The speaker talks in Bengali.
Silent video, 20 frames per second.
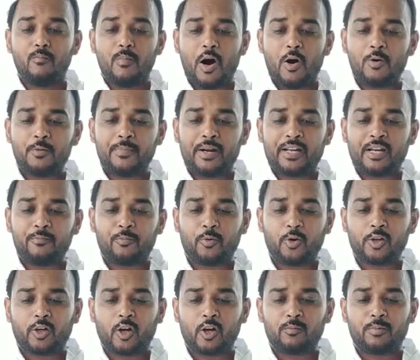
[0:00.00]
মাউন্ট ব্যাটেন
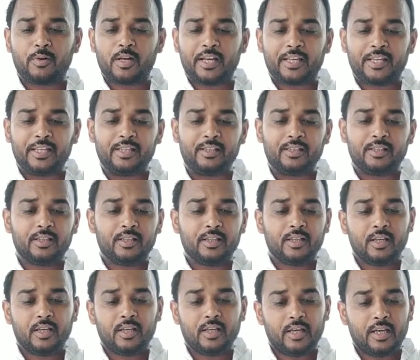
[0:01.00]
পরিকল্পনা কি
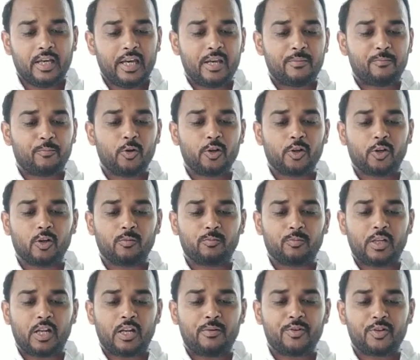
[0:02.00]
এই
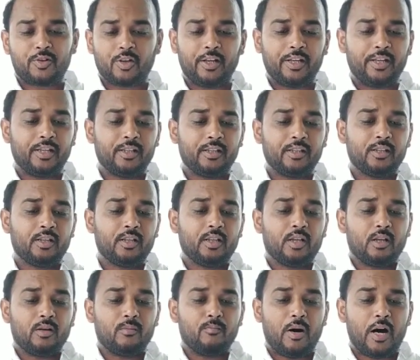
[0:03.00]
পরিকল্পনার বিষয়ে
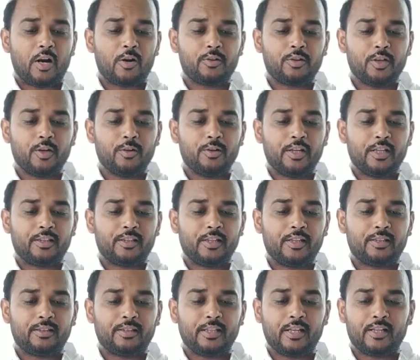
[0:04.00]
ভারতীয়
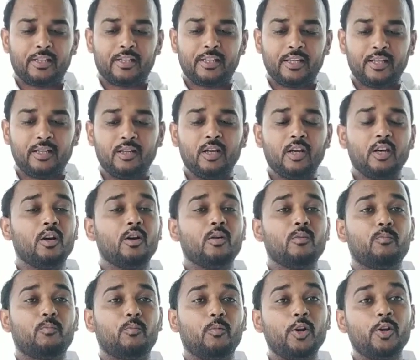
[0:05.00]
নেতৃত্বের কি
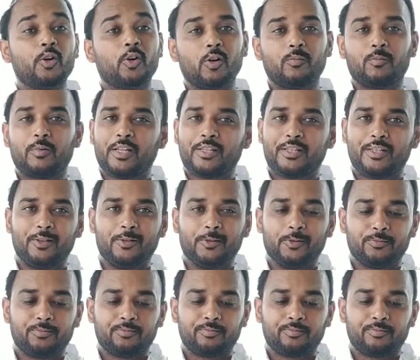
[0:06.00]
পরিকল্পনা ছিল